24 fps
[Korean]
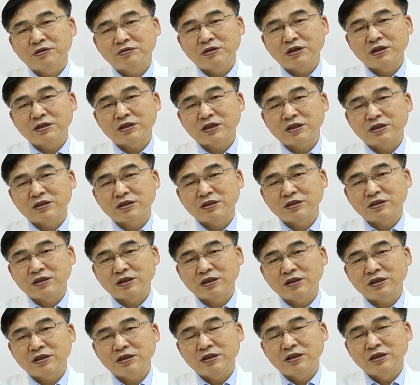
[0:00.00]

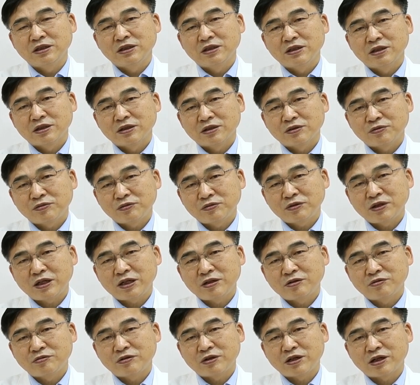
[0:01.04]
환자들이
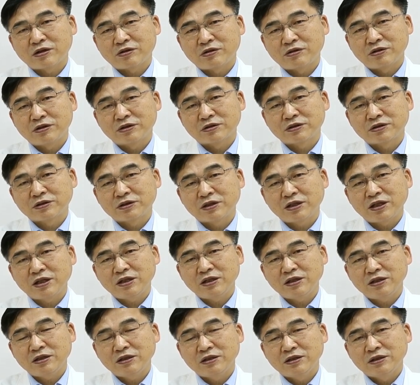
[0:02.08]
코로나19에 걸렸을 때